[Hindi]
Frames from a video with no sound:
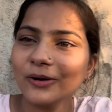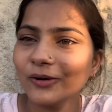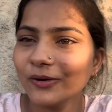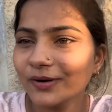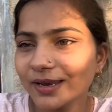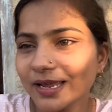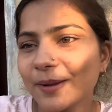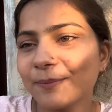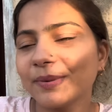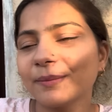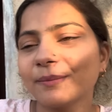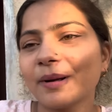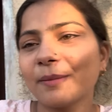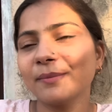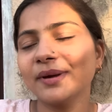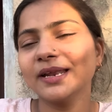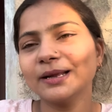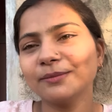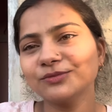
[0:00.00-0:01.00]
और यहाँ पे
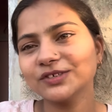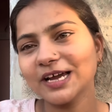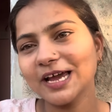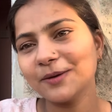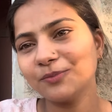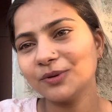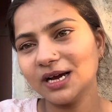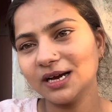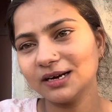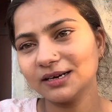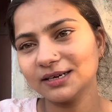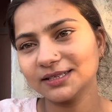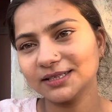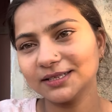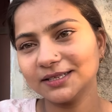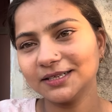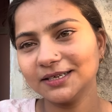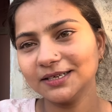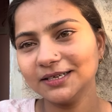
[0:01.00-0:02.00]
मम्मी हम चाय पिया
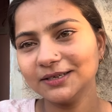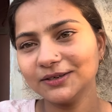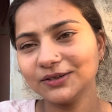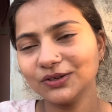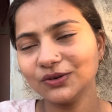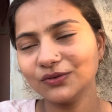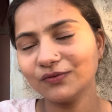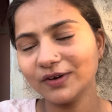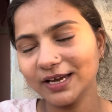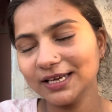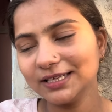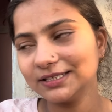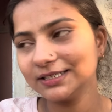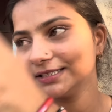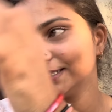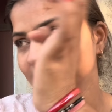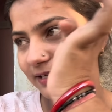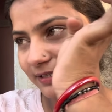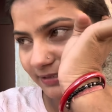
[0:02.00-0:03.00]
करते थे वही
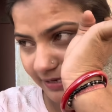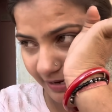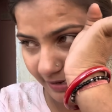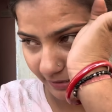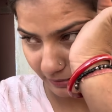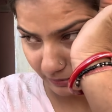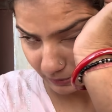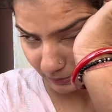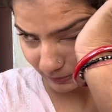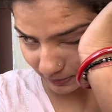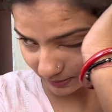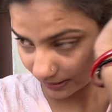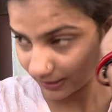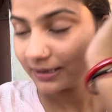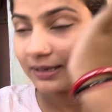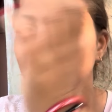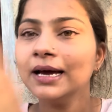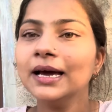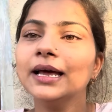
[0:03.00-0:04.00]
चीज़ें हैं सारी
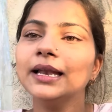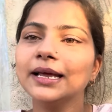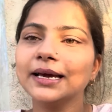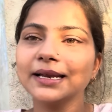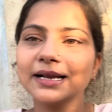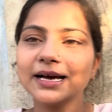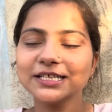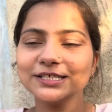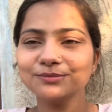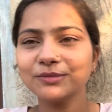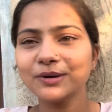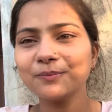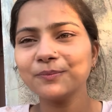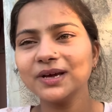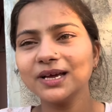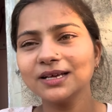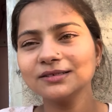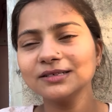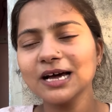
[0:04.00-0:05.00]
लेकिन आज
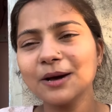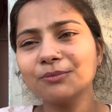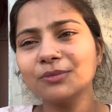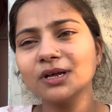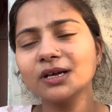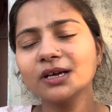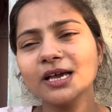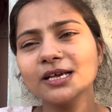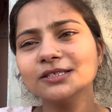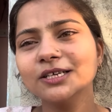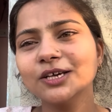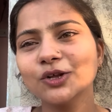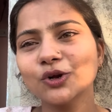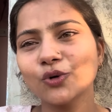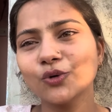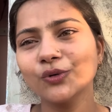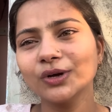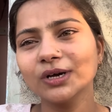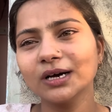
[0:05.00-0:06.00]
मम्मी के सामने कैसे
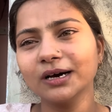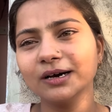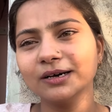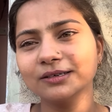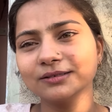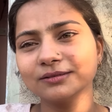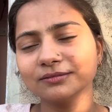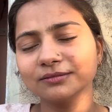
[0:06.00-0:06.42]
रहूँ यार